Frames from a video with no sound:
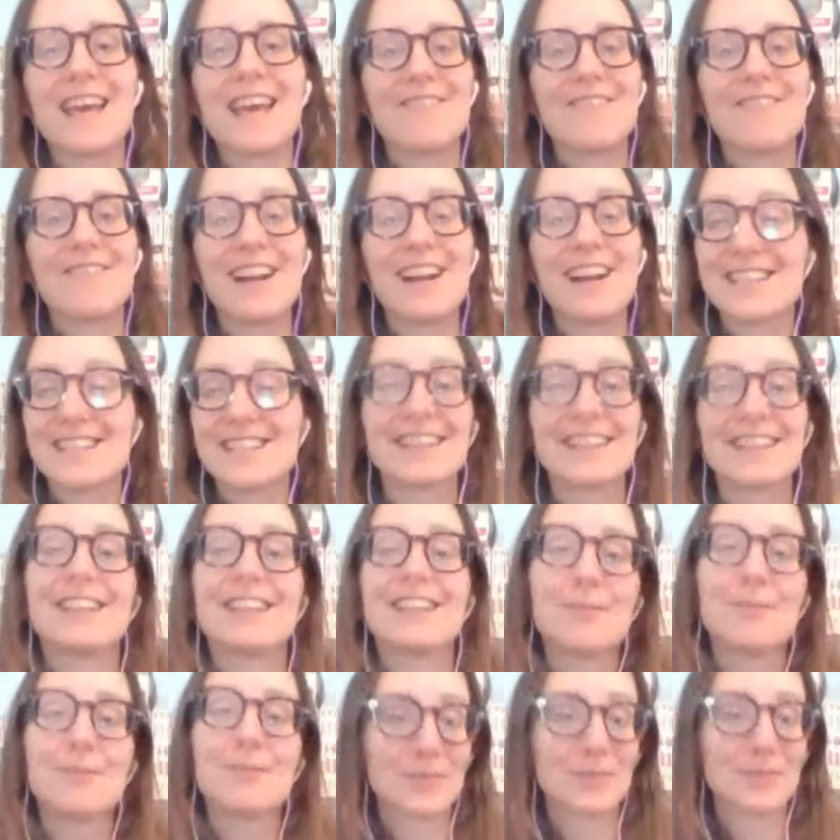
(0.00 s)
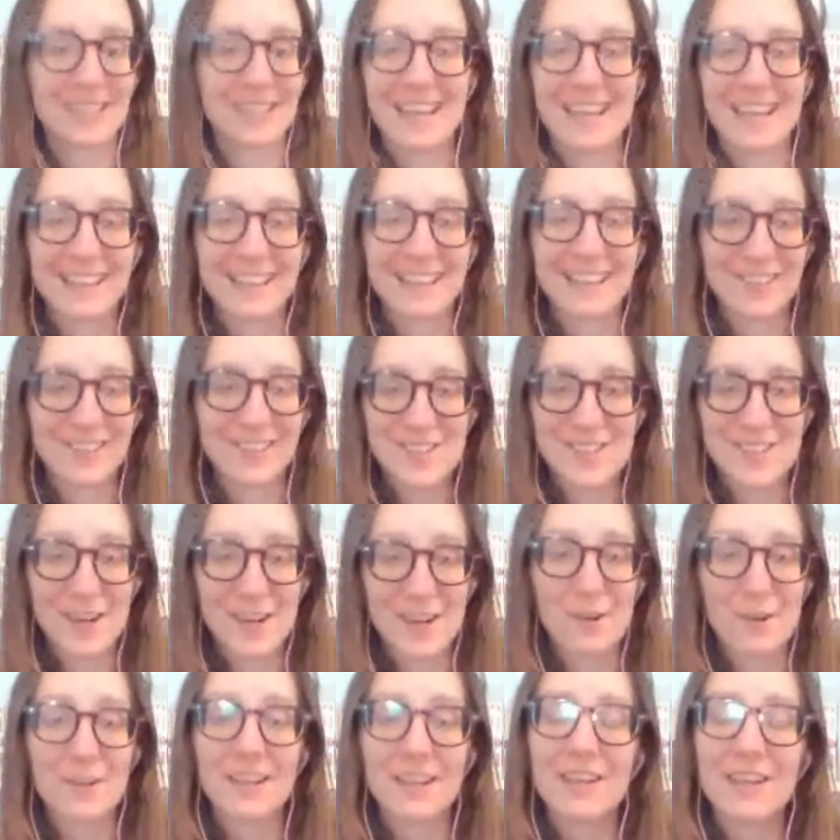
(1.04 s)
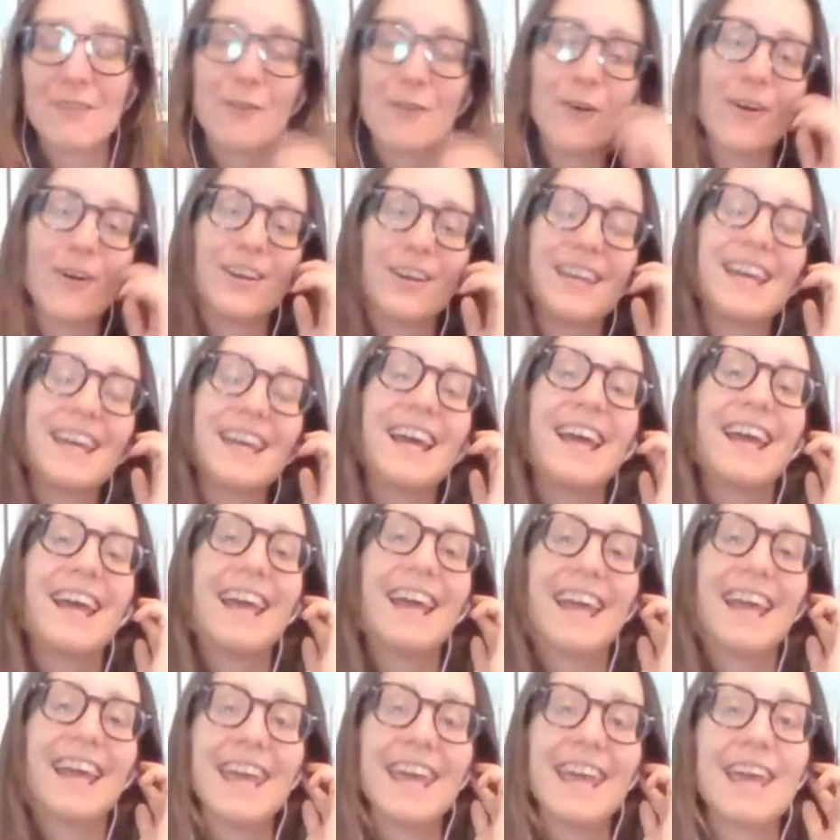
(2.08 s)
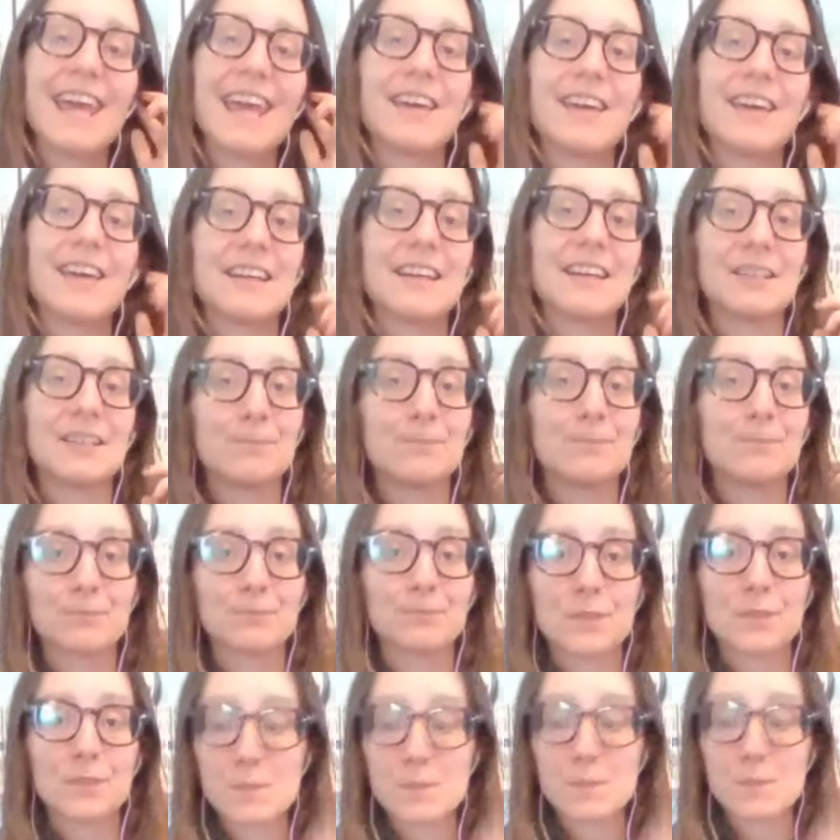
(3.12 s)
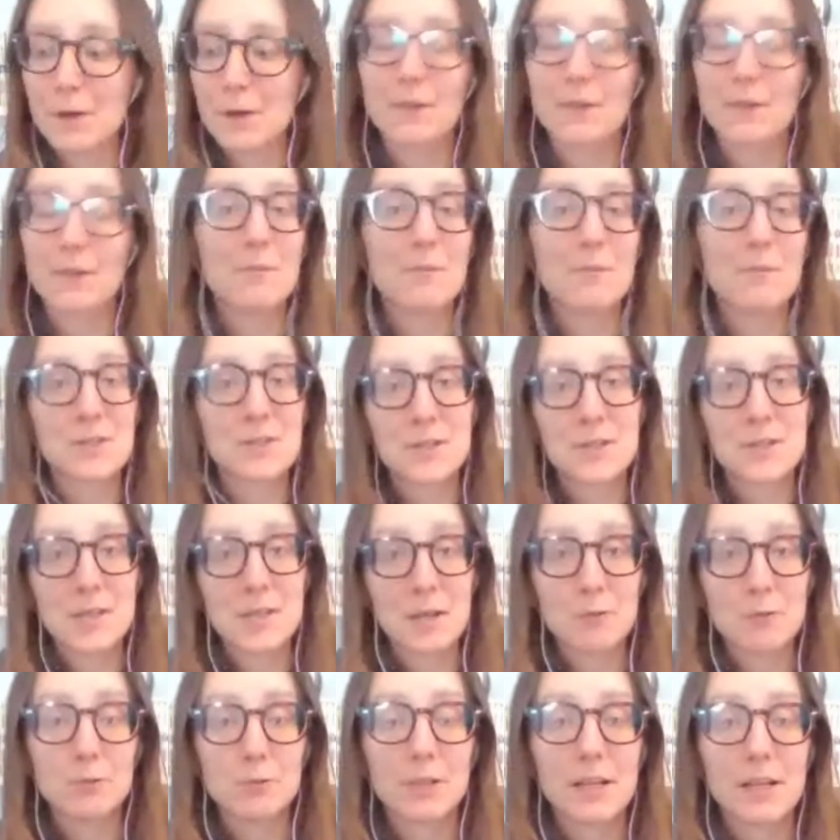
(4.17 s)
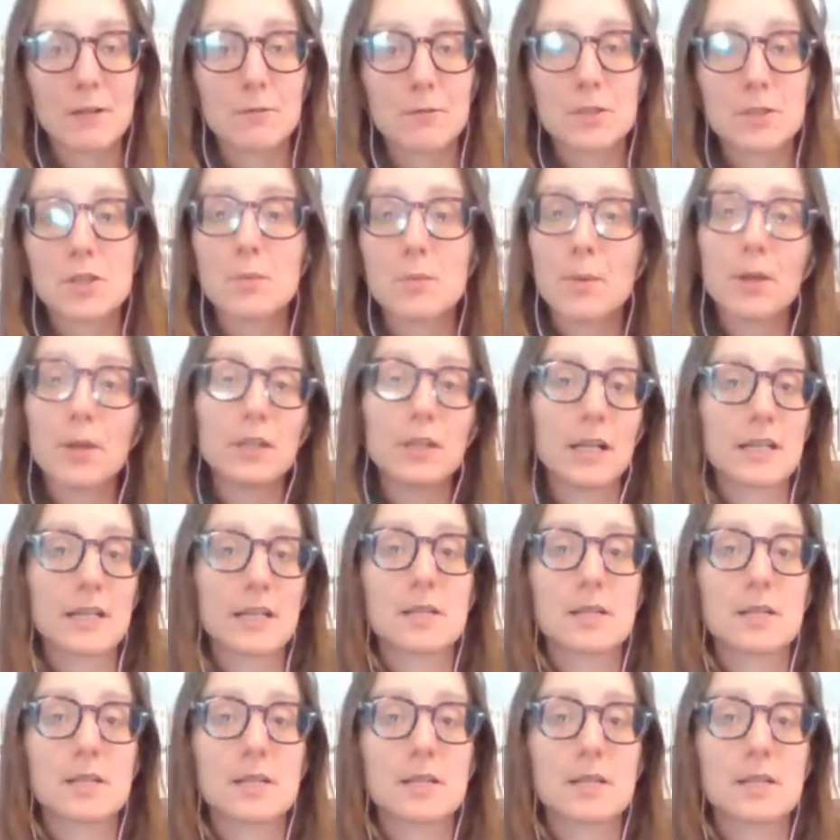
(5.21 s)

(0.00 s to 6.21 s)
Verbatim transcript: ve la sentite potete indossarlo anche voi e ehm, spero che vi possa essere utile questo podcast